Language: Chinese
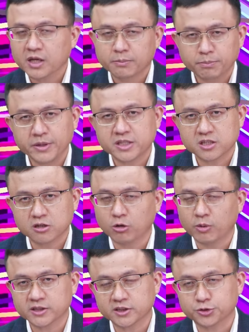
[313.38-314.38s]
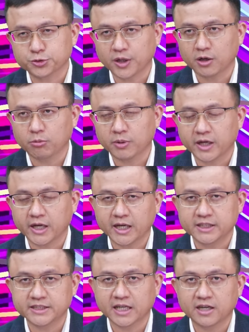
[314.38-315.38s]
m s s 恐慌指数啊，我们可以
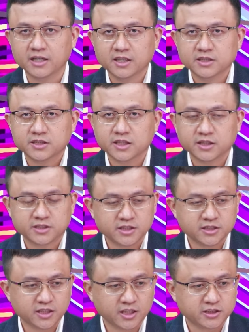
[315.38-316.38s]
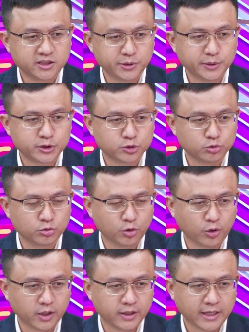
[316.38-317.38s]
看一下。这先前呢，七月十五
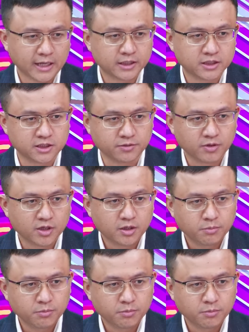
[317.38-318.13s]
有跟大家提醒。